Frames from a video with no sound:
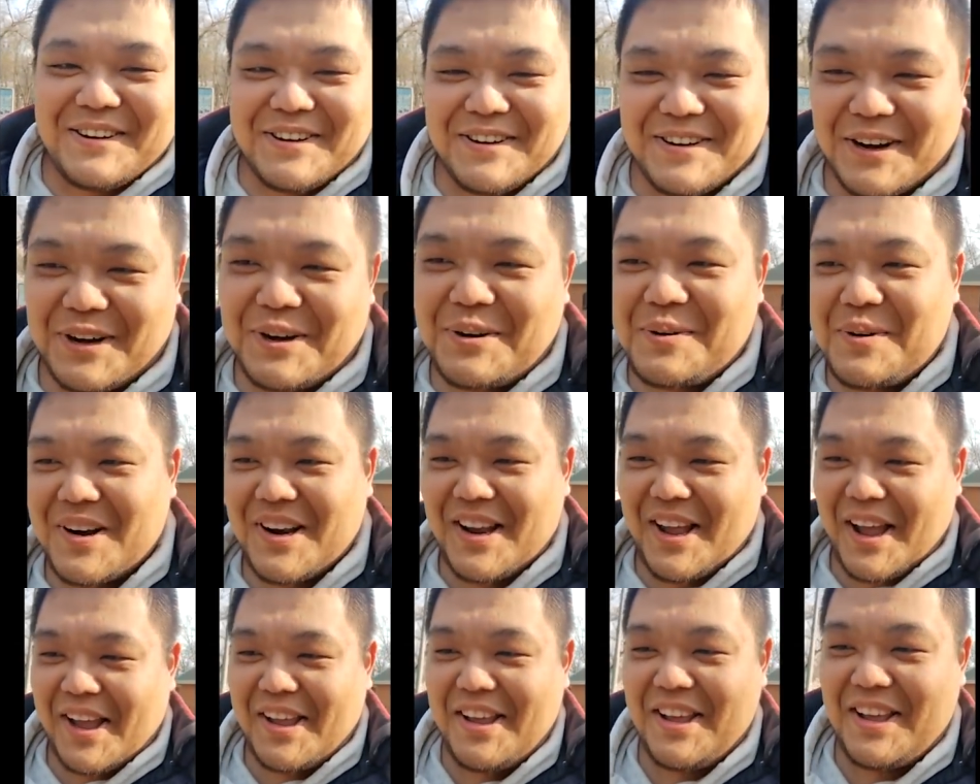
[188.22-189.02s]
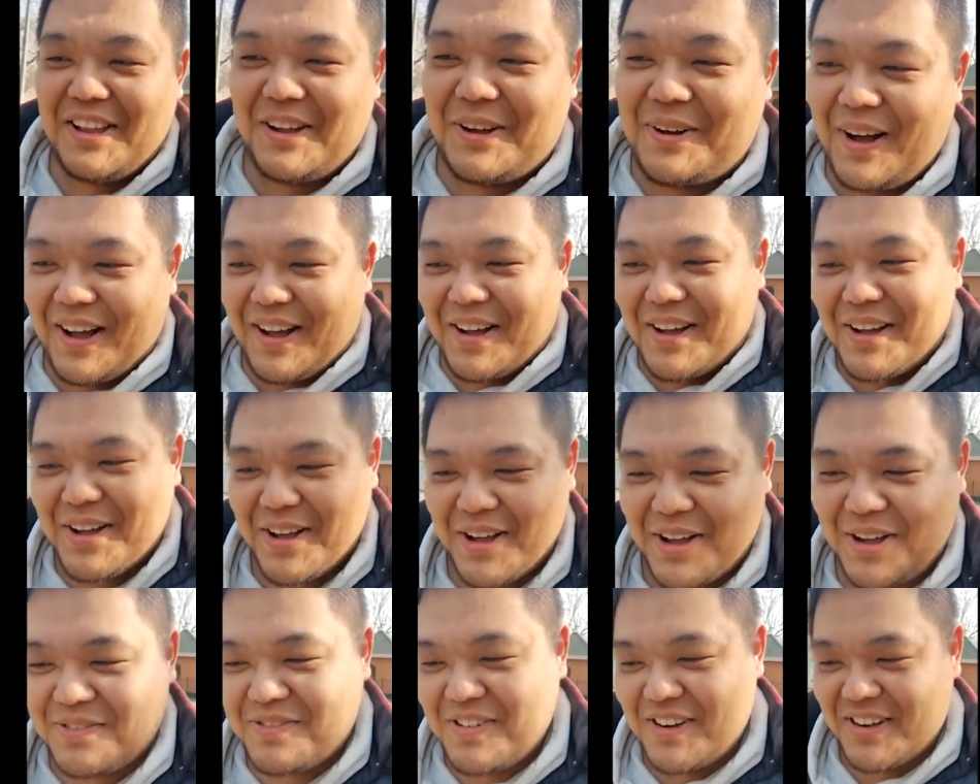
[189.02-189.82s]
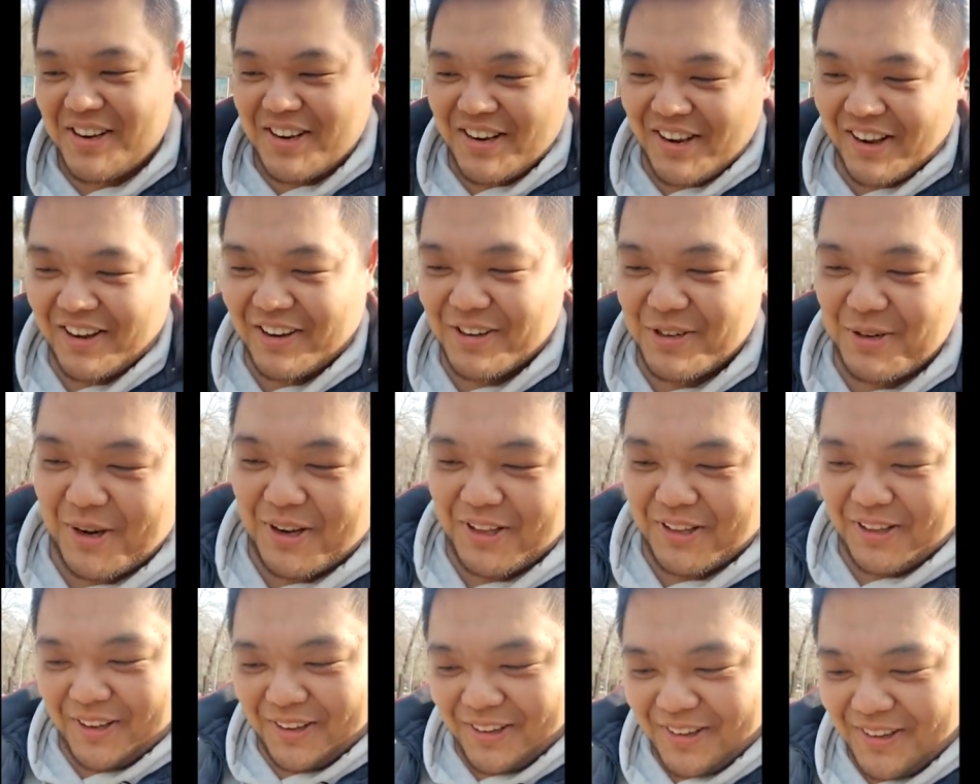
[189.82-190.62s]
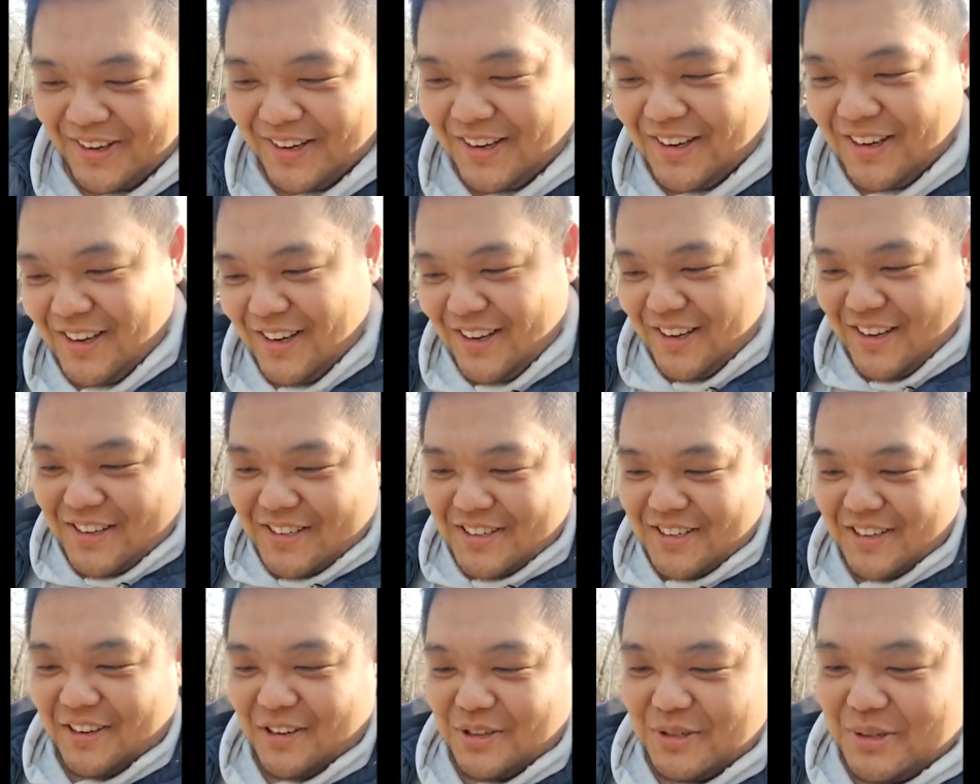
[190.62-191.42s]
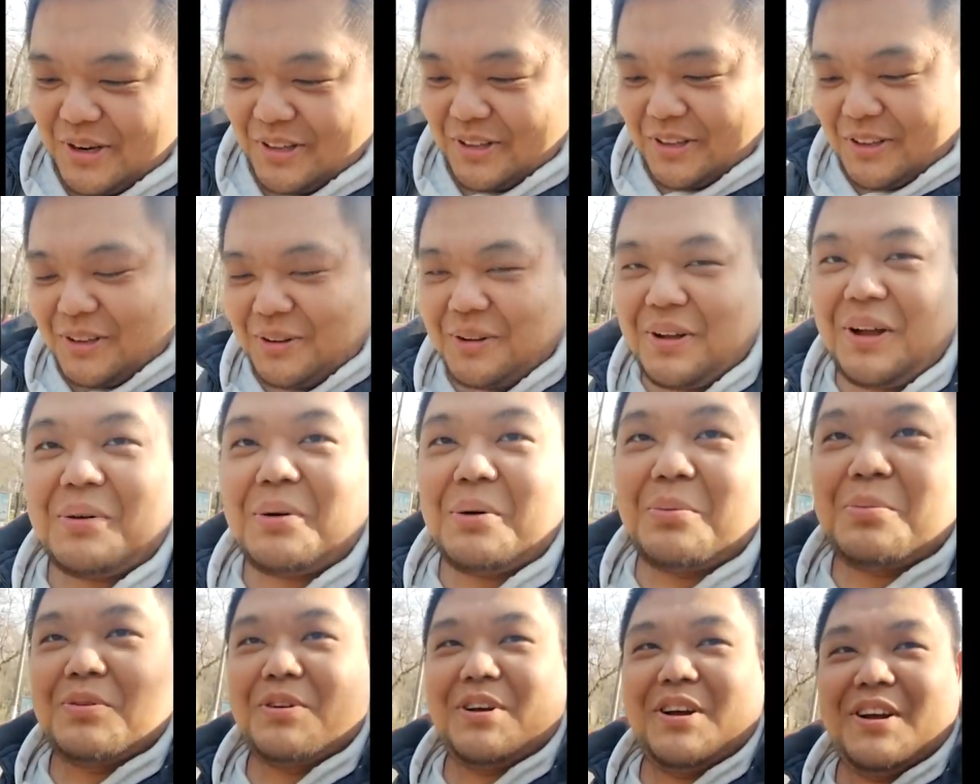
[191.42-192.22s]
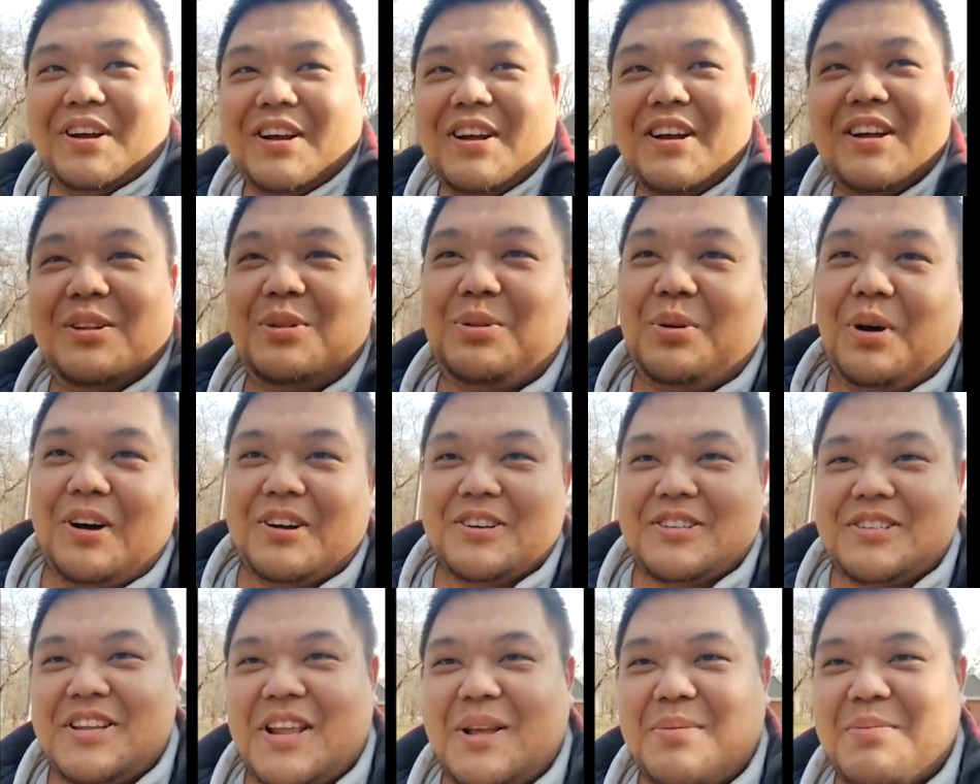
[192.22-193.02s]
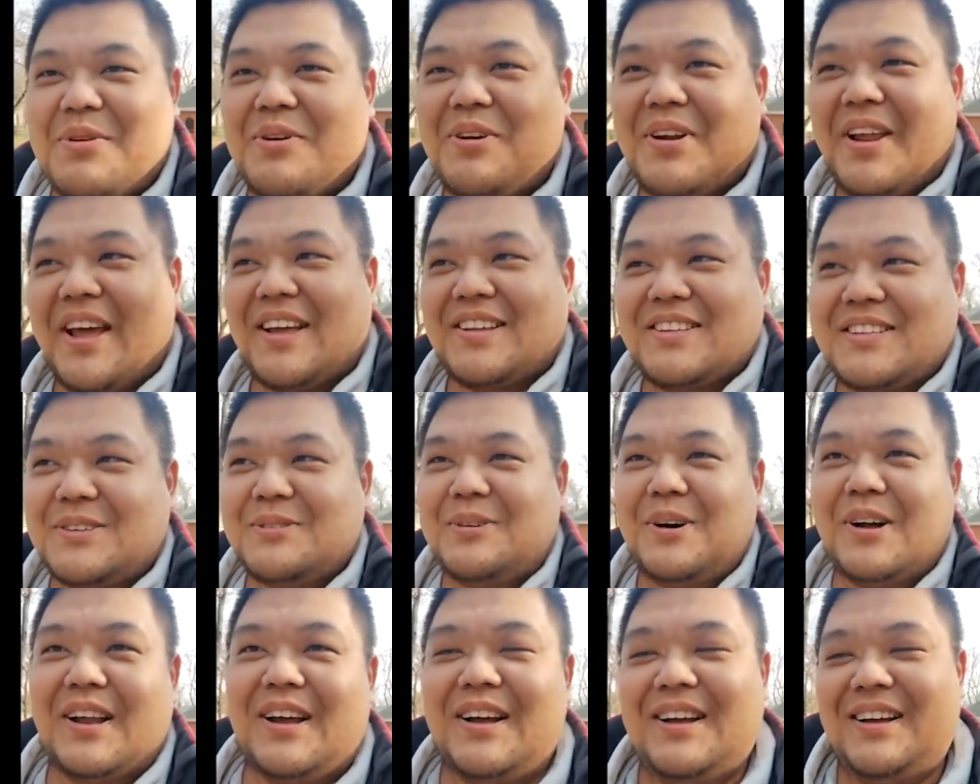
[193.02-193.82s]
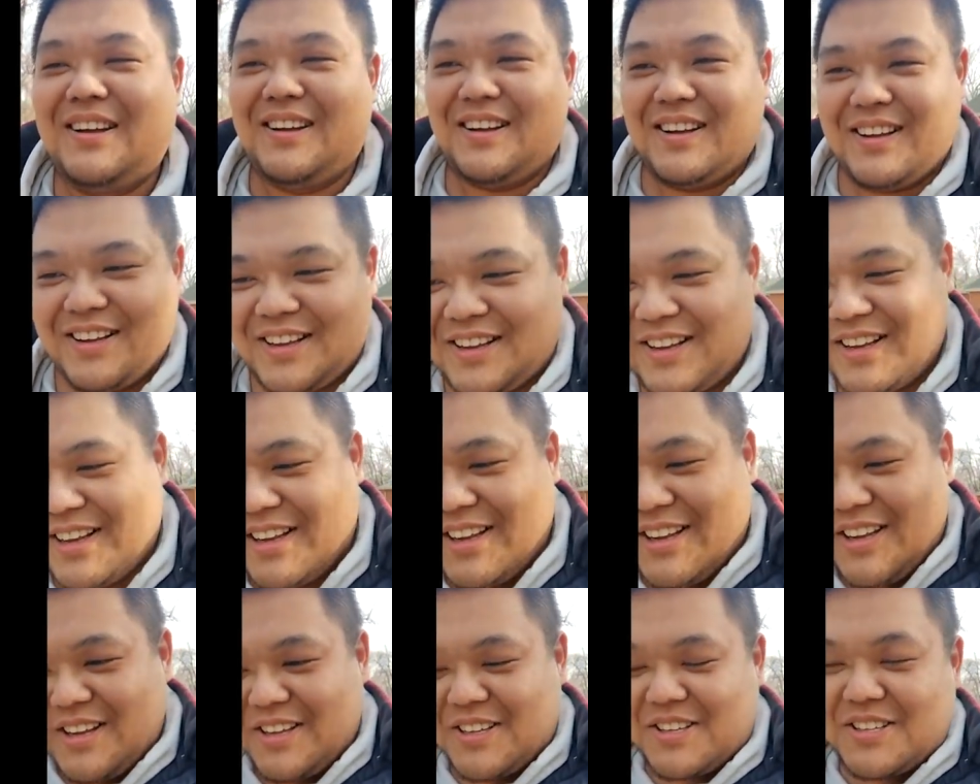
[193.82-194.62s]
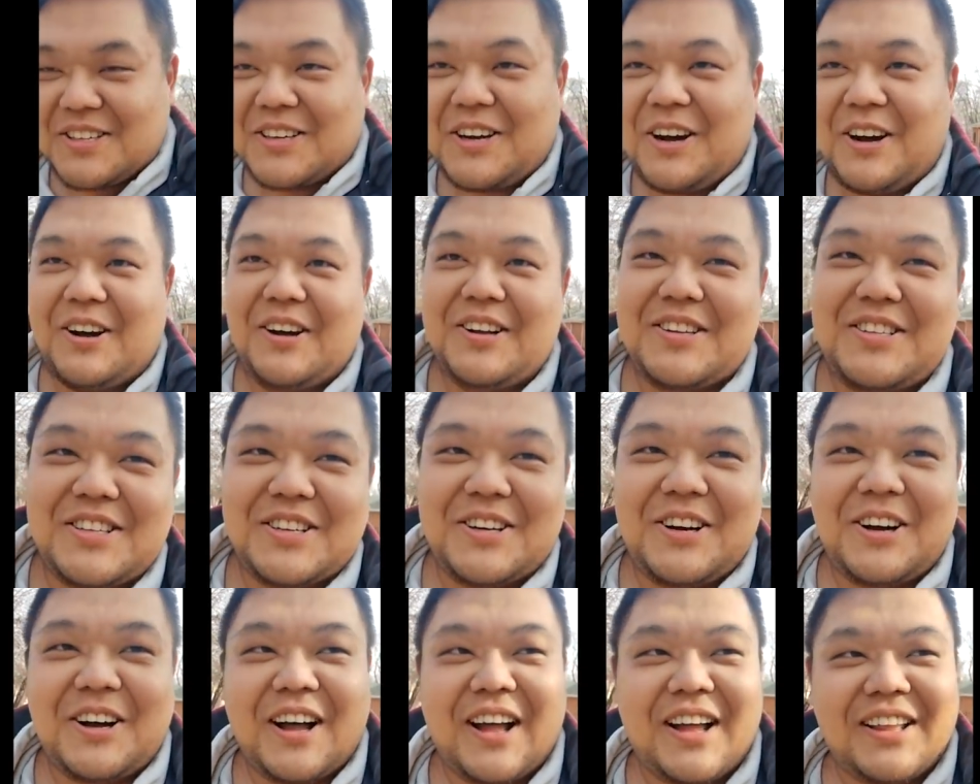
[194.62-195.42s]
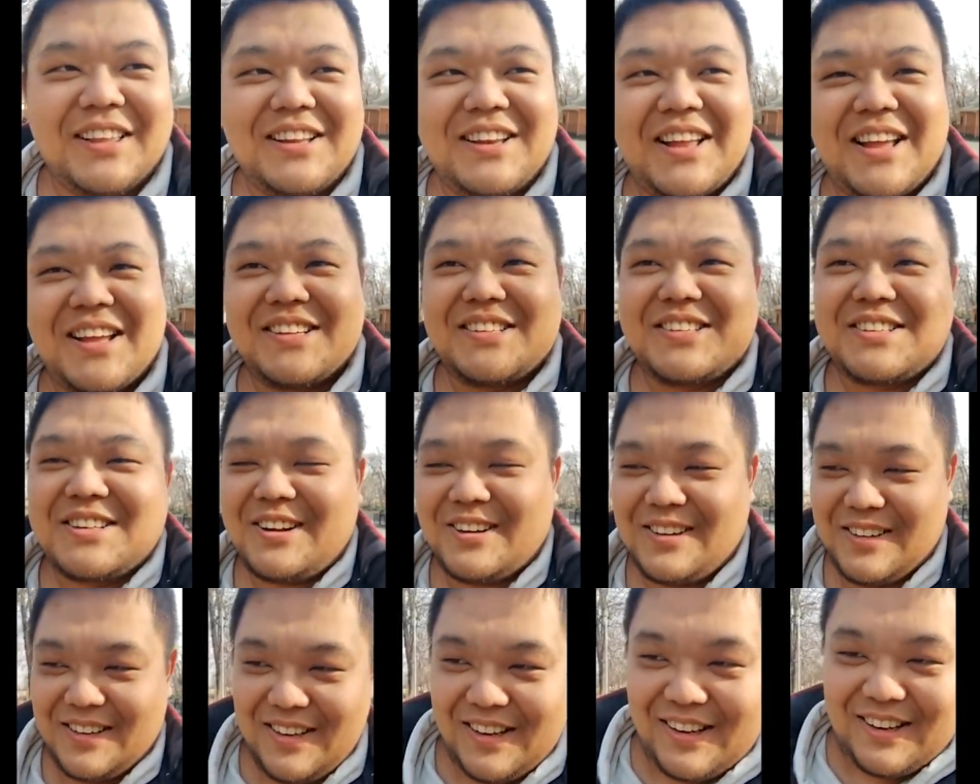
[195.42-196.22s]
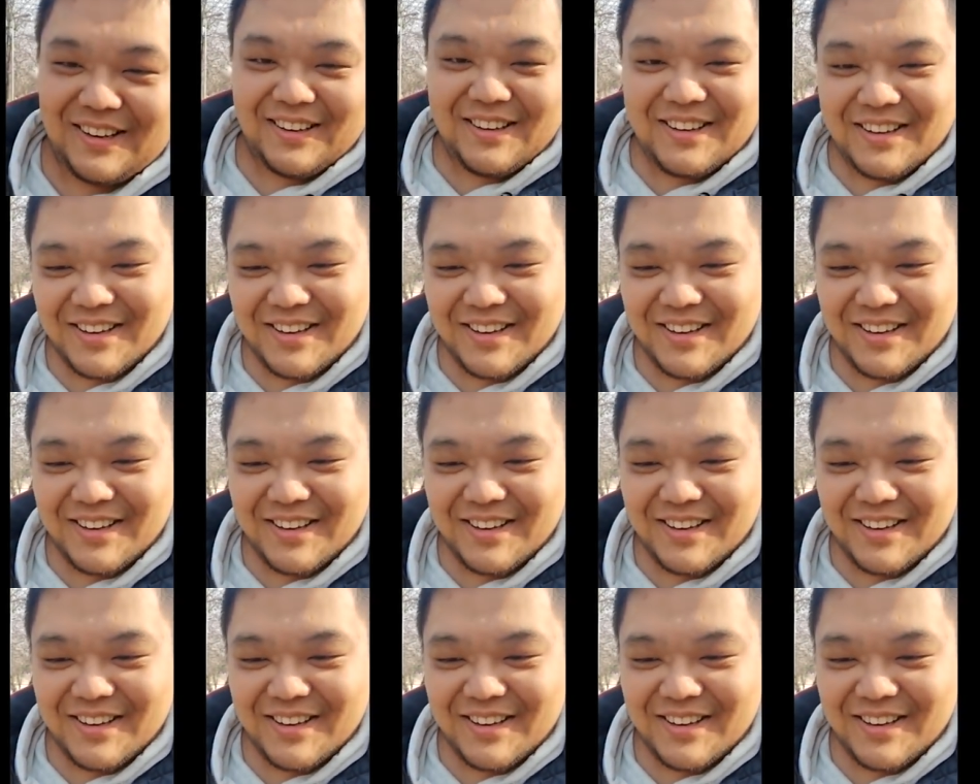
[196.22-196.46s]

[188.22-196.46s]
然后我连夜的话问了两个传道，这两个传道的话，我不知道多长时间没有联系过了，幸好幸好还能联系到哈。